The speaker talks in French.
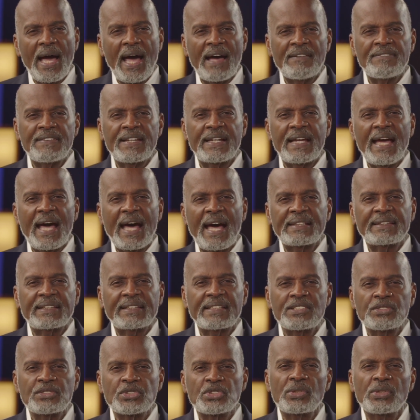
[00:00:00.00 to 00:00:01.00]
avec
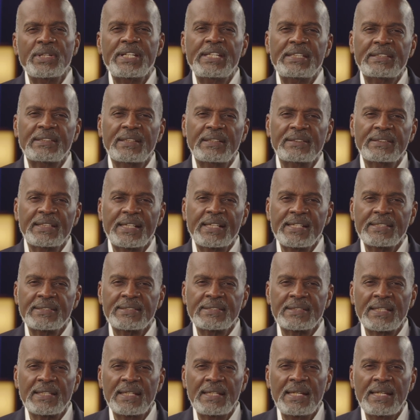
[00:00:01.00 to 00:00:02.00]
attention et
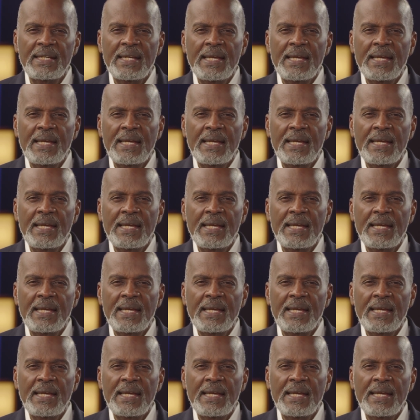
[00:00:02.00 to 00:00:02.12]
tendresse,